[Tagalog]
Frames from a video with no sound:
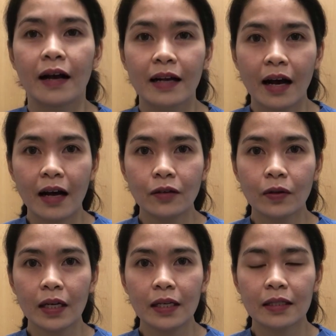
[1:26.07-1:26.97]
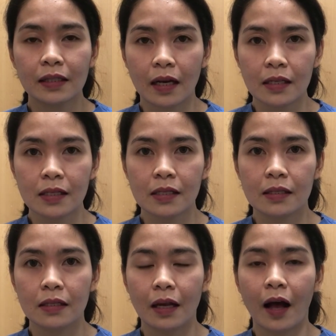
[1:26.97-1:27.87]
Gaano kaligtas
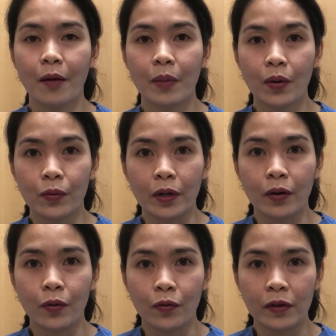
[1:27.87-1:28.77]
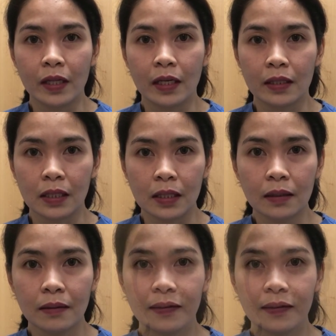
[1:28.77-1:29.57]
ang bakunang COVID-19?